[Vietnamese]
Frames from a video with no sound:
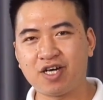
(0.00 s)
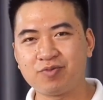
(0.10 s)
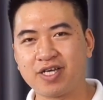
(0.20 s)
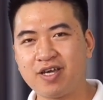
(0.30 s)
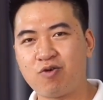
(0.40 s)

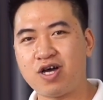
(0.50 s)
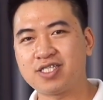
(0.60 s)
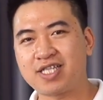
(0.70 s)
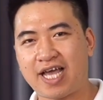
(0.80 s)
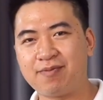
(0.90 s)
trong những dòng loa
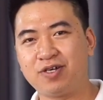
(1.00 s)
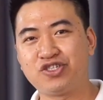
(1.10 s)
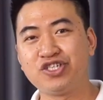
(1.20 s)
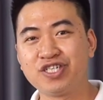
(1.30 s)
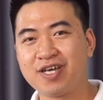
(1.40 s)
sách tay mà
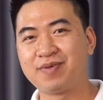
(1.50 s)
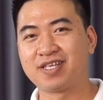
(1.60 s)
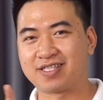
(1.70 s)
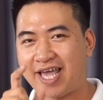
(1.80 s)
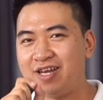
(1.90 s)
chưa giờ mình
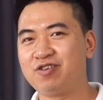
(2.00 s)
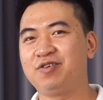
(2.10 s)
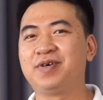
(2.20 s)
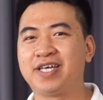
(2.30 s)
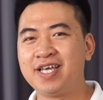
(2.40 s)
từng test luôn
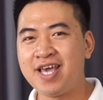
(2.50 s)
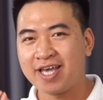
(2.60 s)
đó mọi người